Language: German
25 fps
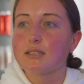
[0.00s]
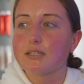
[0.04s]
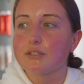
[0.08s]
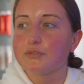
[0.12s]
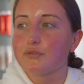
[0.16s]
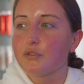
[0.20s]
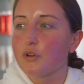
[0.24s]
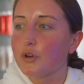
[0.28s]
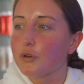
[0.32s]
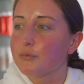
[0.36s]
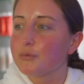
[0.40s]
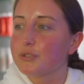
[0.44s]

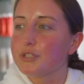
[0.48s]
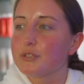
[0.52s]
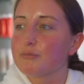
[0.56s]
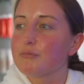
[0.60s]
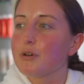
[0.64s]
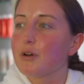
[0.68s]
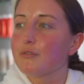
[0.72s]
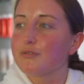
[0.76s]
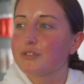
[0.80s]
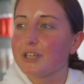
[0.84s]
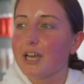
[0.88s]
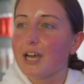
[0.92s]
Ich freue mich
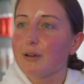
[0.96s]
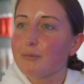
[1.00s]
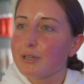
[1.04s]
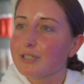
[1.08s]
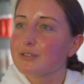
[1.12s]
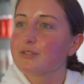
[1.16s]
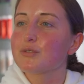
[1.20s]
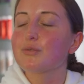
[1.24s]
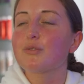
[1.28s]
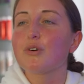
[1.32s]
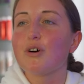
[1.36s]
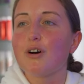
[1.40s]
immer auf die
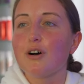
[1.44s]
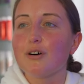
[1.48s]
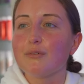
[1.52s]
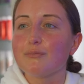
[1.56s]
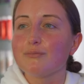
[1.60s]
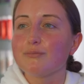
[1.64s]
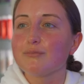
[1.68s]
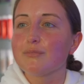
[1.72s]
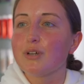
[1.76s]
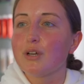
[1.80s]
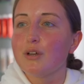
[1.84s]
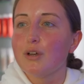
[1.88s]
Arbeit zu
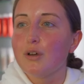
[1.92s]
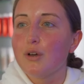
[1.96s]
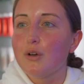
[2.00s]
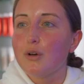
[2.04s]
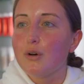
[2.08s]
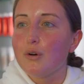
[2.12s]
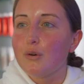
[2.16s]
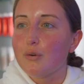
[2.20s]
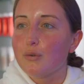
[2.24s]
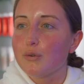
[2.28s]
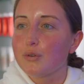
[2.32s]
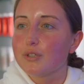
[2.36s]
kommen
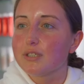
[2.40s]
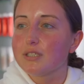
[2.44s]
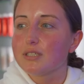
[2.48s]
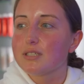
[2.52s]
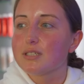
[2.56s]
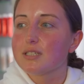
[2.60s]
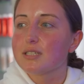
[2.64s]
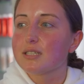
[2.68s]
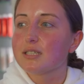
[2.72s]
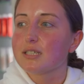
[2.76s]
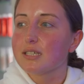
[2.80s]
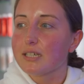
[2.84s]

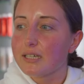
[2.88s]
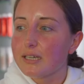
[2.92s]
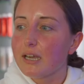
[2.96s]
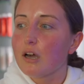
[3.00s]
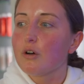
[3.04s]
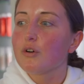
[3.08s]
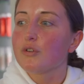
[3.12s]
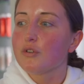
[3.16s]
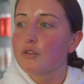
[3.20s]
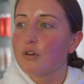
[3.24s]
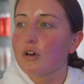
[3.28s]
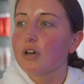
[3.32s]
und
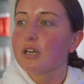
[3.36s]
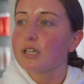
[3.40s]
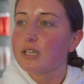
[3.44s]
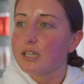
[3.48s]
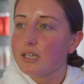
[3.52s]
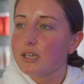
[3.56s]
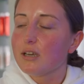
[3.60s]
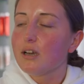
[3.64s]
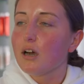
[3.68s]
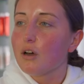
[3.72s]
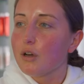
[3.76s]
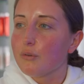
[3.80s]
kriege auch noch
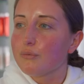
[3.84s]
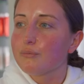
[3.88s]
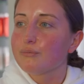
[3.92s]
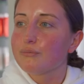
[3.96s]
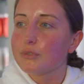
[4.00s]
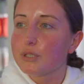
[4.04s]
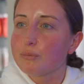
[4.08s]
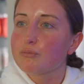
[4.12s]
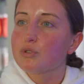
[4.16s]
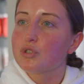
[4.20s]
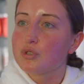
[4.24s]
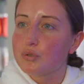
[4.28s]
hier
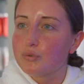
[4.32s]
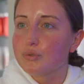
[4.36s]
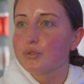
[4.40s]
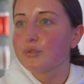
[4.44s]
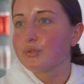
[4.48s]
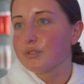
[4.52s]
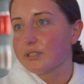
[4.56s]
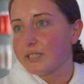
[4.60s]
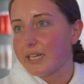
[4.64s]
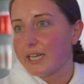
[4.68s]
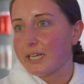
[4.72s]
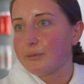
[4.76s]
ähm, im
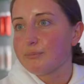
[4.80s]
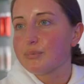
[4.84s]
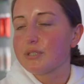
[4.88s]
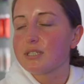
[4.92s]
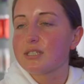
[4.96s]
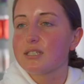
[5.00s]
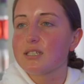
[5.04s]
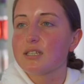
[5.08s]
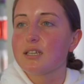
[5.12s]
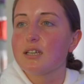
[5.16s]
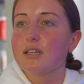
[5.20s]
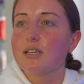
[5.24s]
Studio
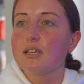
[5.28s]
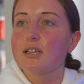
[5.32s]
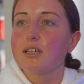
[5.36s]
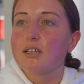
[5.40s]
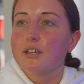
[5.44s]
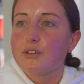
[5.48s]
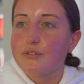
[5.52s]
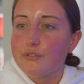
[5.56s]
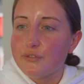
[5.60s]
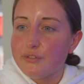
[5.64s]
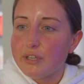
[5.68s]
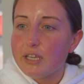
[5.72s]
selbst
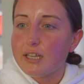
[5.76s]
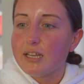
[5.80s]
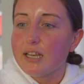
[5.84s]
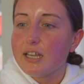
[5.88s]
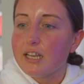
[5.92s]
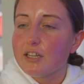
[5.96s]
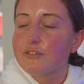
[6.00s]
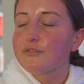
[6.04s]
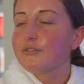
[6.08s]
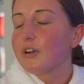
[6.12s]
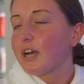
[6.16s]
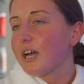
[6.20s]
viel
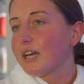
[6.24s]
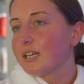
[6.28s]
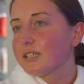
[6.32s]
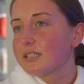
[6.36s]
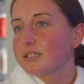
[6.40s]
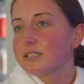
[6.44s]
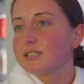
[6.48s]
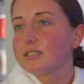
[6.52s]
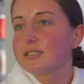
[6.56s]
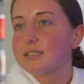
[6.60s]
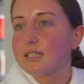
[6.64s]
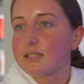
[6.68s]

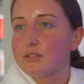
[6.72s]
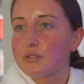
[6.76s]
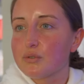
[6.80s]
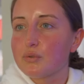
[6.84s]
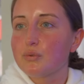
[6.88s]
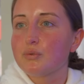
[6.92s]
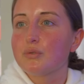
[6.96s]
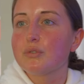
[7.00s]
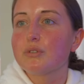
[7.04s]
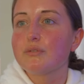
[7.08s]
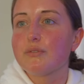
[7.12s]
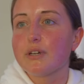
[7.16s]
Hilfreiches
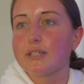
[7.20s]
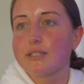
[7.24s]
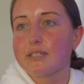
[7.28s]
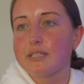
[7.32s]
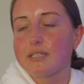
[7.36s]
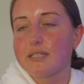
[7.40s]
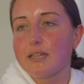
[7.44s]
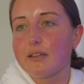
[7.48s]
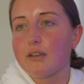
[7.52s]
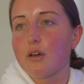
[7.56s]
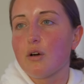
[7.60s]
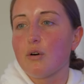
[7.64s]
dazu, was
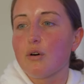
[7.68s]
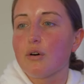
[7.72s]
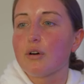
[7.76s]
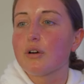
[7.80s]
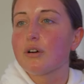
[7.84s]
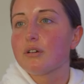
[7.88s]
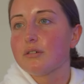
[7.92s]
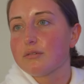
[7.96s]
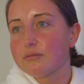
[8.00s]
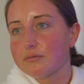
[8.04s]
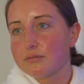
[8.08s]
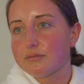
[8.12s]
ich dann auch
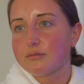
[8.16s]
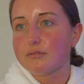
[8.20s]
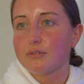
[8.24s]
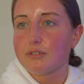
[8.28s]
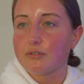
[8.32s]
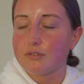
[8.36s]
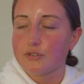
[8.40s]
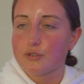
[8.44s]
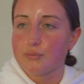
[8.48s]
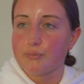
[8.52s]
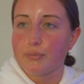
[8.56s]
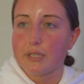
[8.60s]

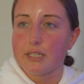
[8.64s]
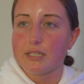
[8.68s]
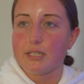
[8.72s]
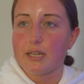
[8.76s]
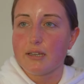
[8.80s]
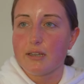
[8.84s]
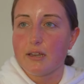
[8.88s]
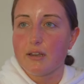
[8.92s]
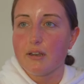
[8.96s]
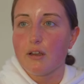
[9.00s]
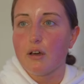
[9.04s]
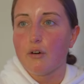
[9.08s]

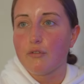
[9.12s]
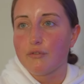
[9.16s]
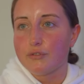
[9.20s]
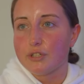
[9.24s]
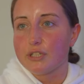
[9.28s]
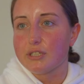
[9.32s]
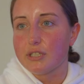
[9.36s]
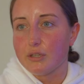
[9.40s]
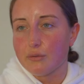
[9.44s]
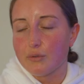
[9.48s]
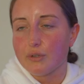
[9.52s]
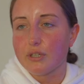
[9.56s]
später dann auf
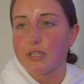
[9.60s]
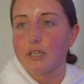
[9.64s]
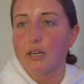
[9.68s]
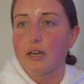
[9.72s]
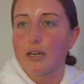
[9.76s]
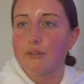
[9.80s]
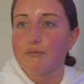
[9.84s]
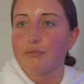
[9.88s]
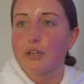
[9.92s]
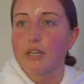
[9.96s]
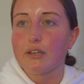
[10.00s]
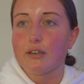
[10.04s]
die Theorie
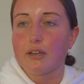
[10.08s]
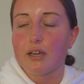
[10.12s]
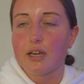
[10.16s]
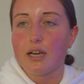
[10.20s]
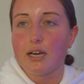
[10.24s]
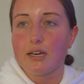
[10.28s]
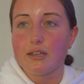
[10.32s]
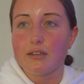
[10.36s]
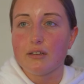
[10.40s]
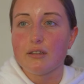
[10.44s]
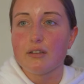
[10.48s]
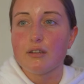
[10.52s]
anwenden
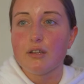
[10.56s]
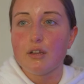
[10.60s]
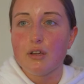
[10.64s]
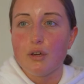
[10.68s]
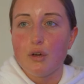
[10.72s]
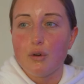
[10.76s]
kann.